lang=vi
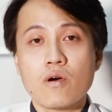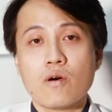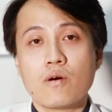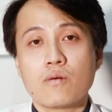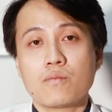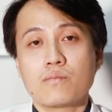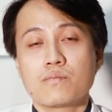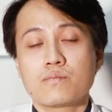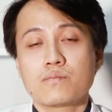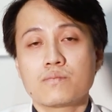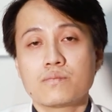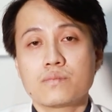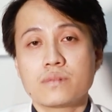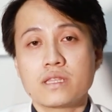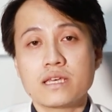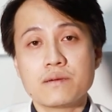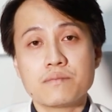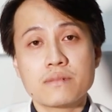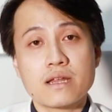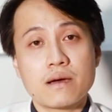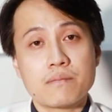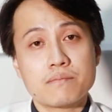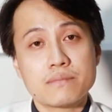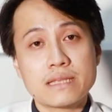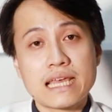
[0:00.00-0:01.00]
hộp,
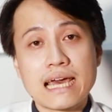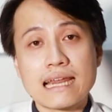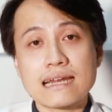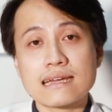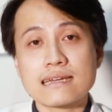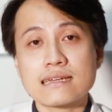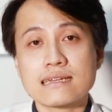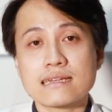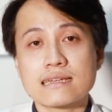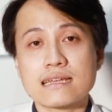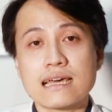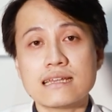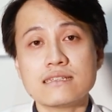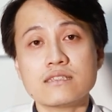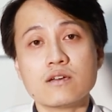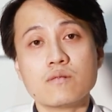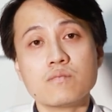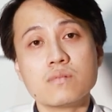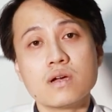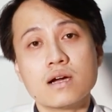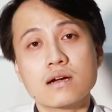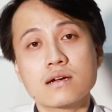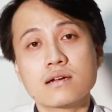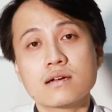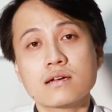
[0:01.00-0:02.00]
tim đập nhanh, đánh
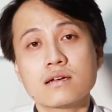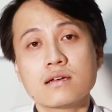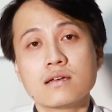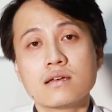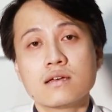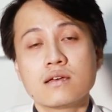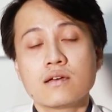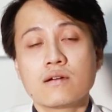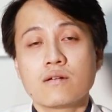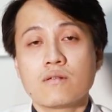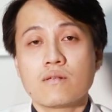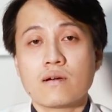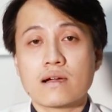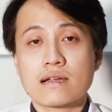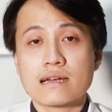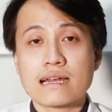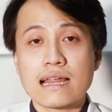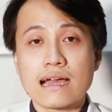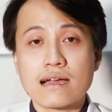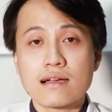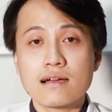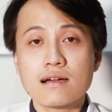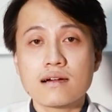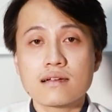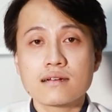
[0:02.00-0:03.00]
trống ngực, hoặc
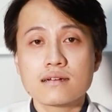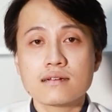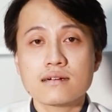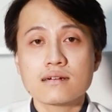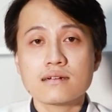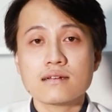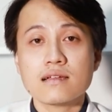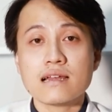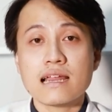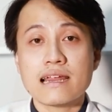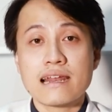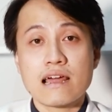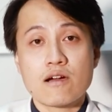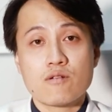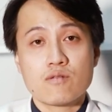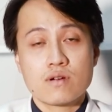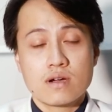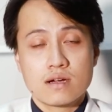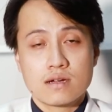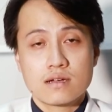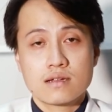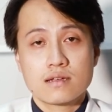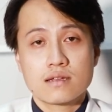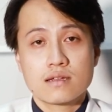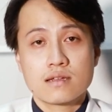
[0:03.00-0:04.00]
nặng hơn nữa đó là đau
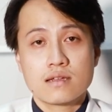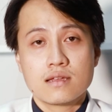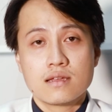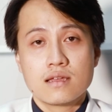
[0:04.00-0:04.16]
ngực.